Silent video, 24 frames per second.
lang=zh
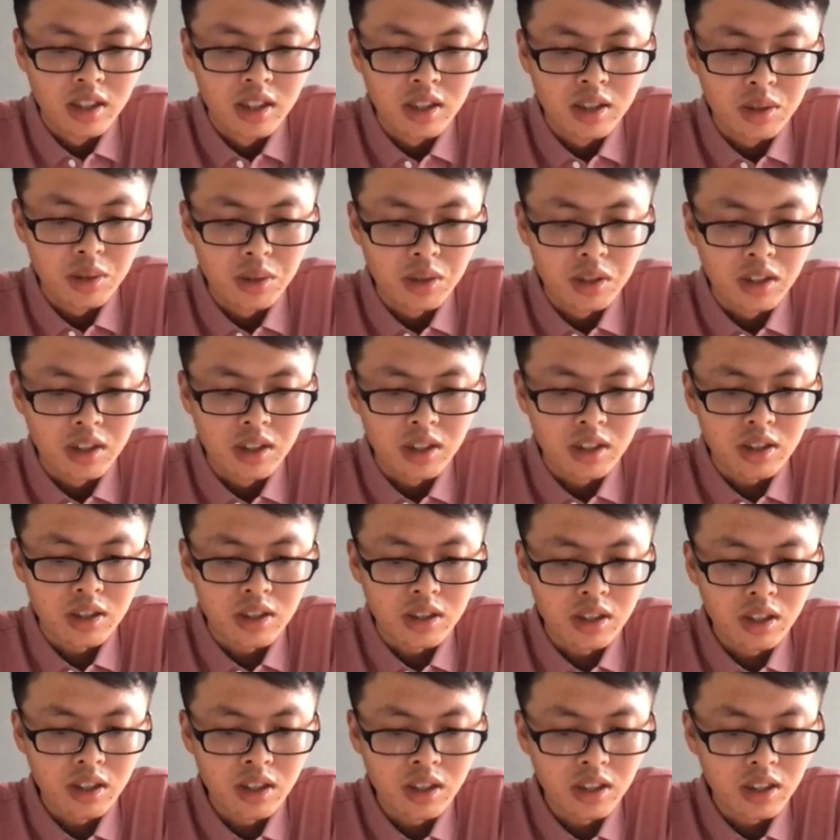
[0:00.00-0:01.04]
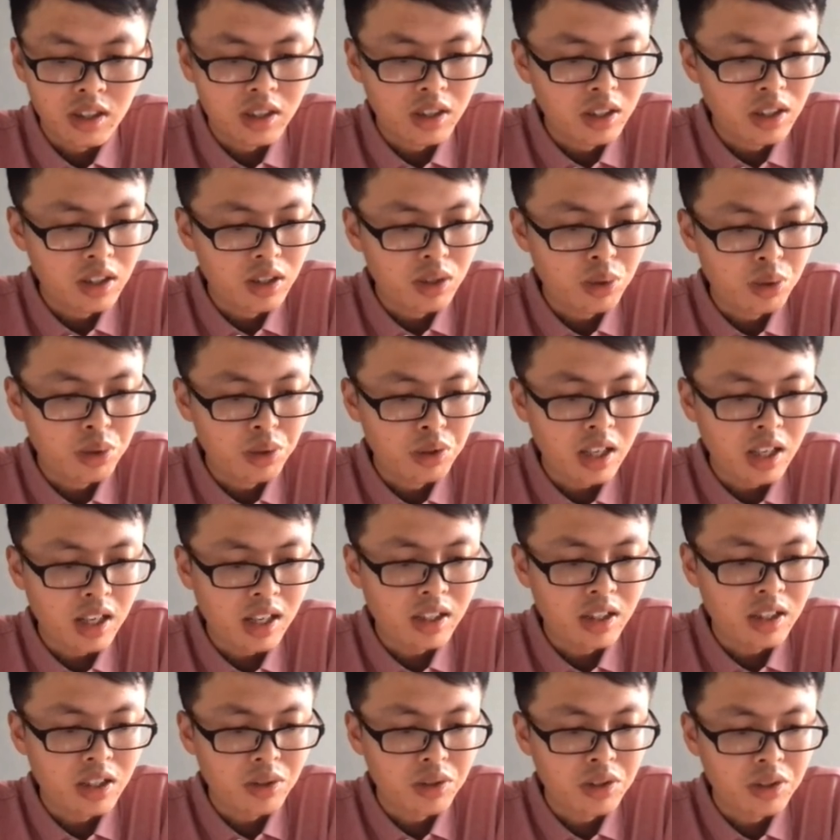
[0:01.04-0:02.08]
对，那可以去大大
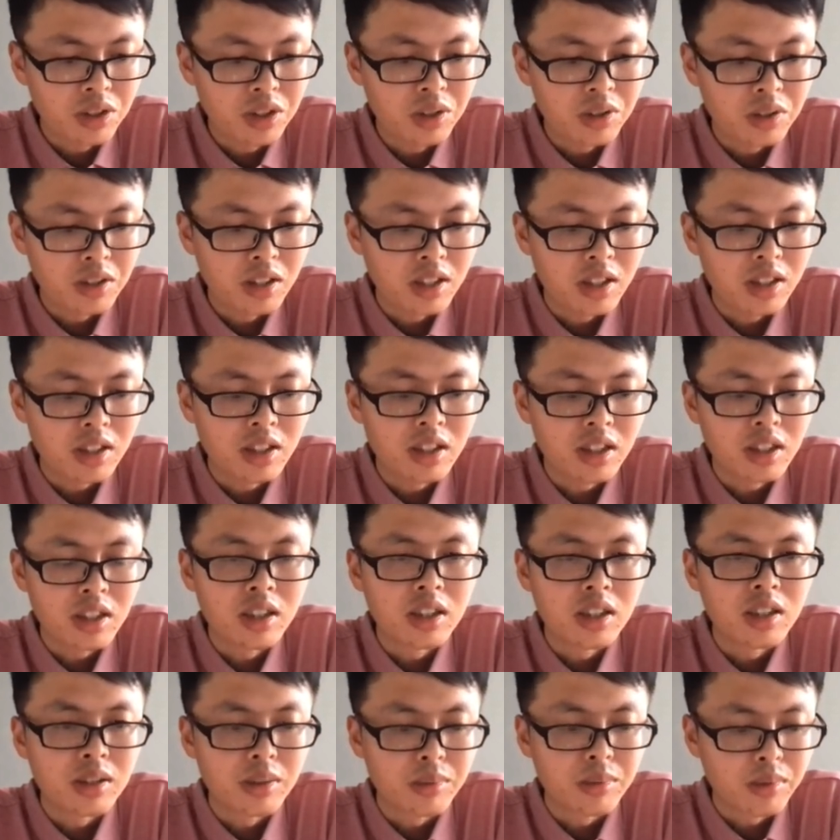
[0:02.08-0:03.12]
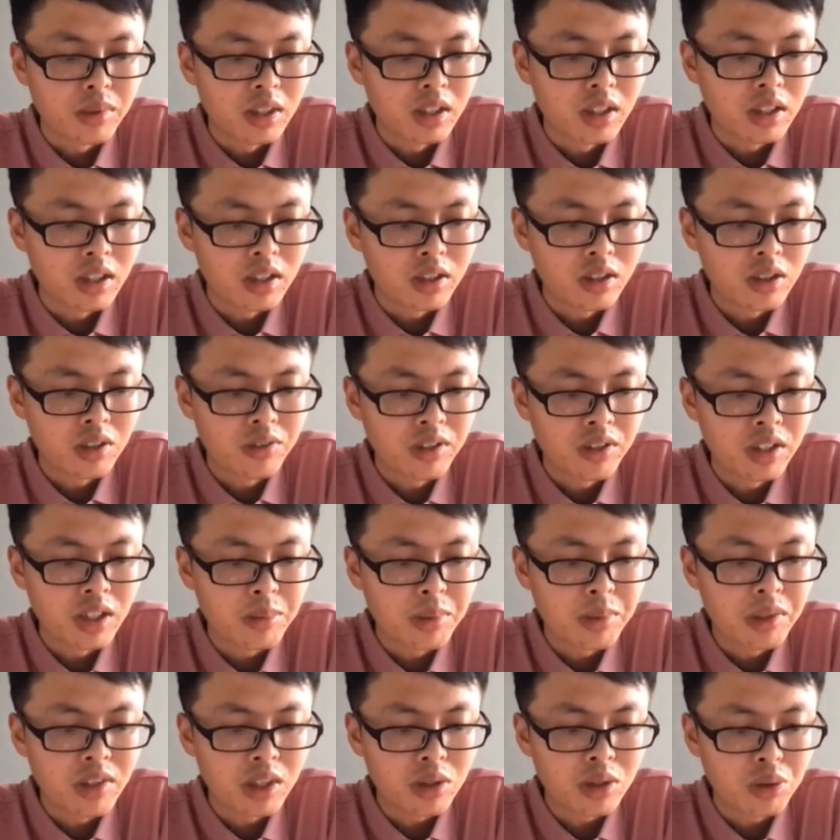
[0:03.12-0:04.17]
提升性能的一个呃消费的一个
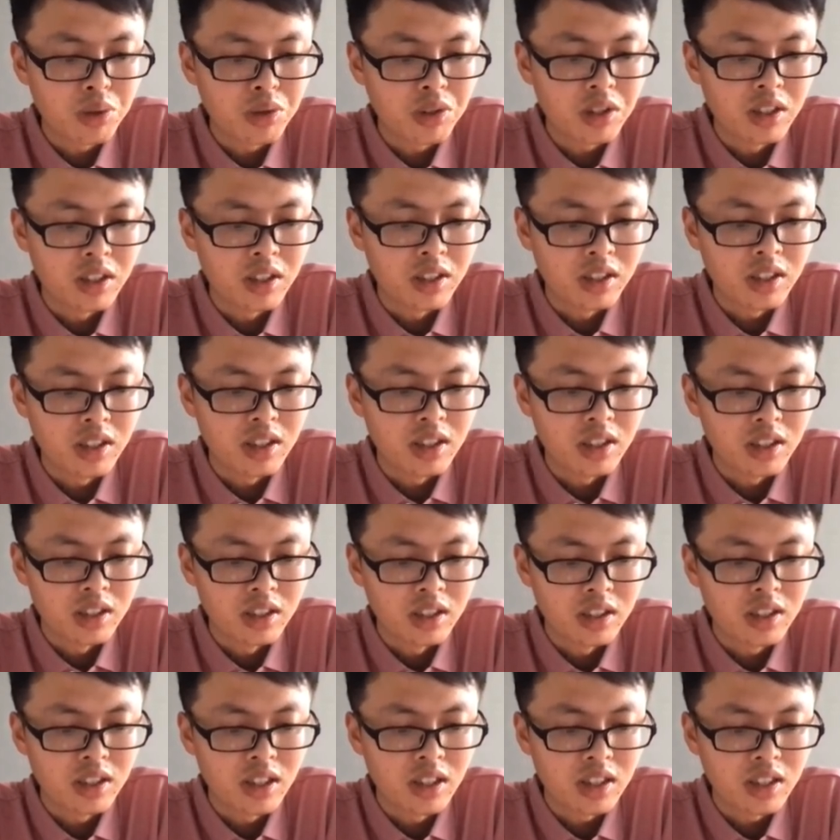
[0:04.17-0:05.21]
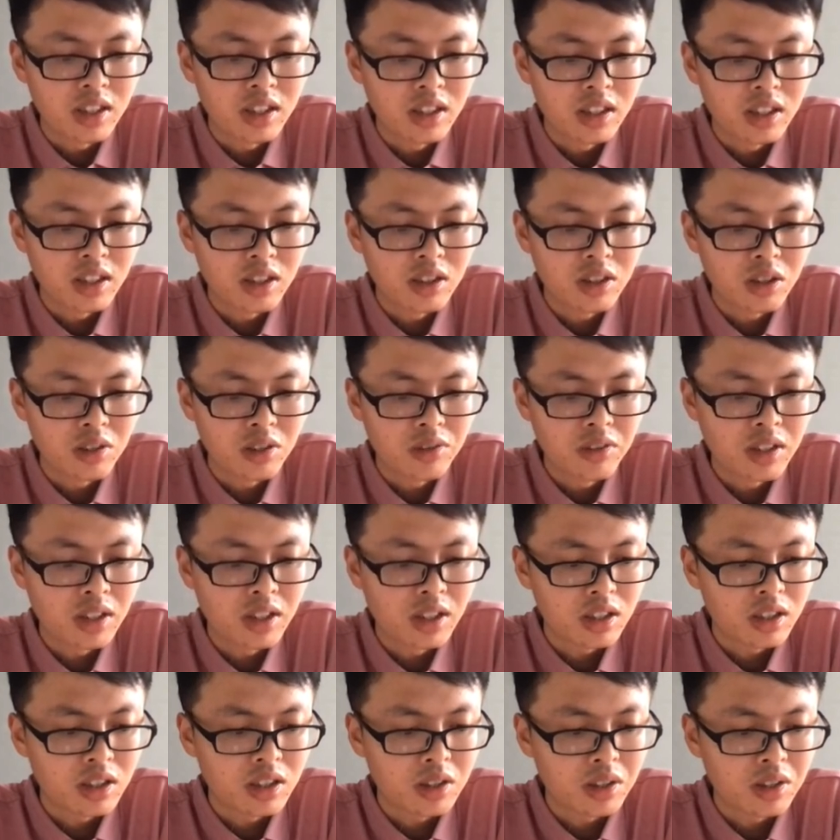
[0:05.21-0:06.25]
并发处理能力，以及降低这个消费的一个
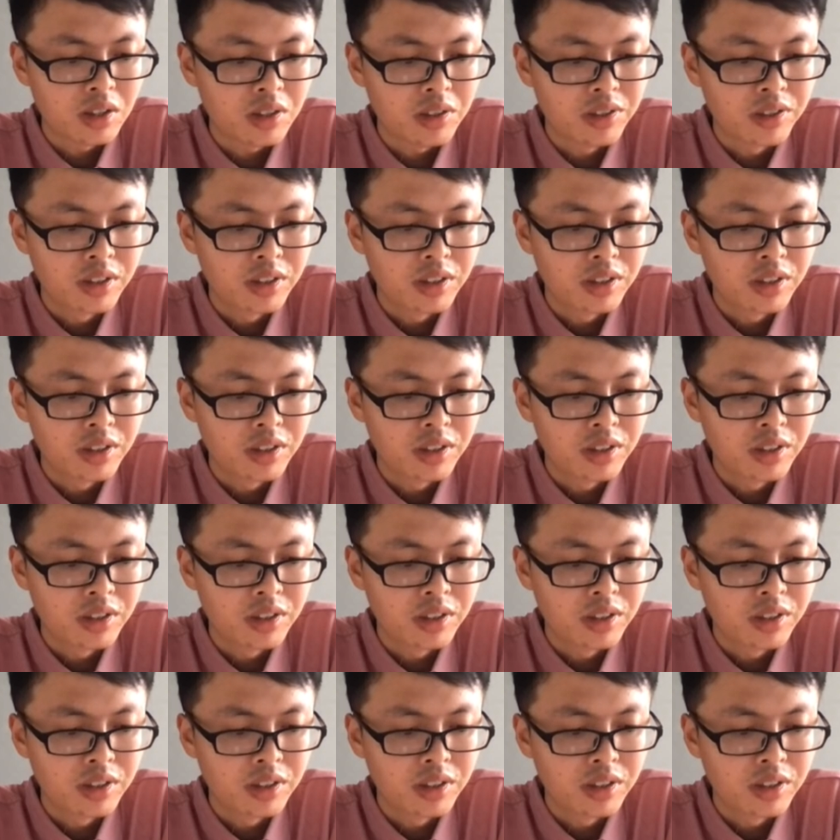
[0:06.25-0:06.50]
时长。